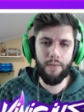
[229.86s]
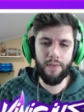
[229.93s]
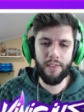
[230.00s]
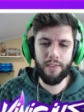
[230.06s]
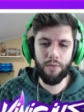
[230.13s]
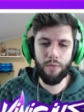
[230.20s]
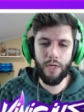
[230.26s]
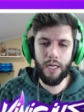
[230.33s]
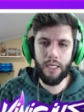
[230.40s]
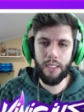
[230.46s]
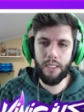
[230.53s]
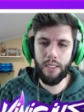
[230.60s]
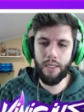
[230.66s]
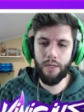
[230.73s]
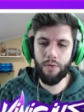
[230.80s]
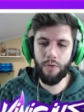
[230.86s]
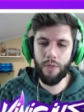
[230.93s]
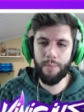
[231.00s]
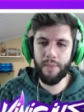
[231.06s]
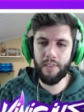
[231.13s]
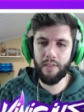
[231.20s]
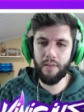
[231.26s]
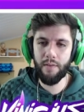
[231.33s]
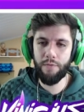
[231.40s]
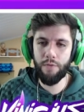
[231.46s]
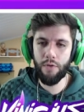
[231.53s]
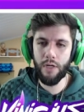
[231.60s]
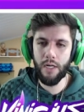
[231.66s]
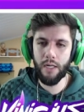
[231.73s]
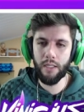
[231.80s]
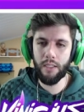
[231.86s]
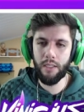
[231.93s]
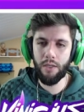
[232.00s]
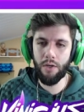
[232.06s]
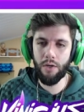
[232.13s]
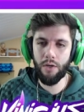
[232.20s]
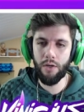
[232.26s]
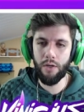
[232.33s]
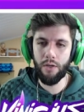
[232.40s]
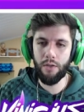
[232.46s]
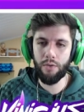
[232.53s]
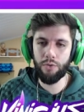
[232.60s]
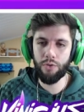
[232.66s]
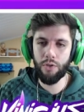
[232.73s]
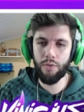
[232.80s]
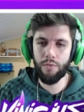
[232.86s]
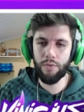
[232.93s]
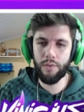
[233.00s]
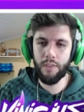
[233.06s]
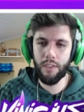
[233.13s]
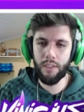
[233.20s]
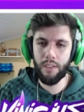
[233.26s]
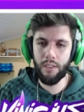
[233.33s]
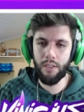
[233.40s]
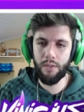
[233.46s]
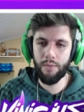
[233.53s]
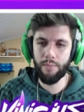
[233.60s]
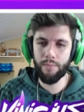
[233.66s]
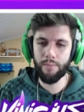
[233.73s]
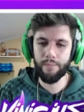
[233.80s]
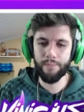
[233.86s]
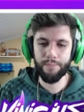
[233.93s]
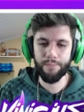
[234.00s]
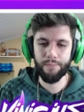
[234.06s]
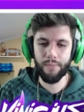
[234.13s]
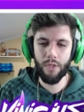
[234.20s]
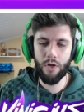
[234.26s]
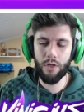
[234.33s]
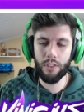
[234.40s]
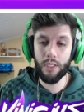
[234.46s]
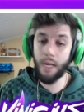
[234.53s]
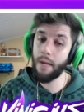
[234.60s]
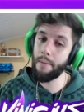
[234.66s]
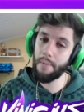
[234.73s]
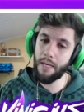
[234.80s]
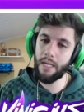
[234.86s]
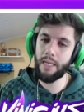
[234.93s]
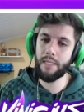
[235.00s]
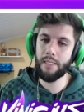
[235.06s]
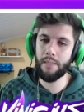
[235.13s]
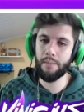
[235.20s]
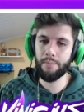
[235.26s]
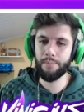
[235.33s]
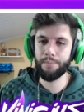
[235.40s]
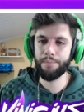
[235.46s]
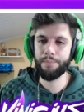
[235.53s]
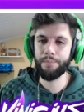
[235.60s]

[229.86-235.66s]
Ele vai segurar ali. Quando a princesa focar aqui, ó, eu jogo você aqui. Ok, beleza.